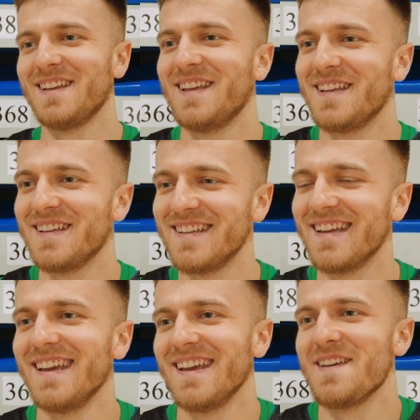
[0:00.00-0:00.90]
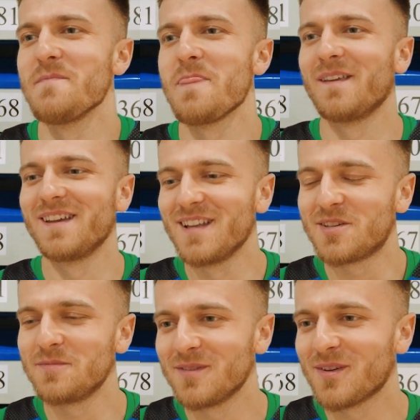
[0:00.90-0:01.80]
I, i
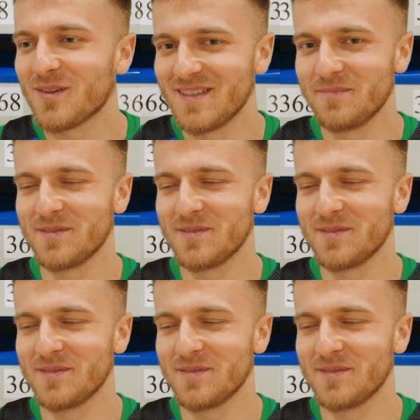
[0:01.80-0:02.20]
lecimy do Krosna po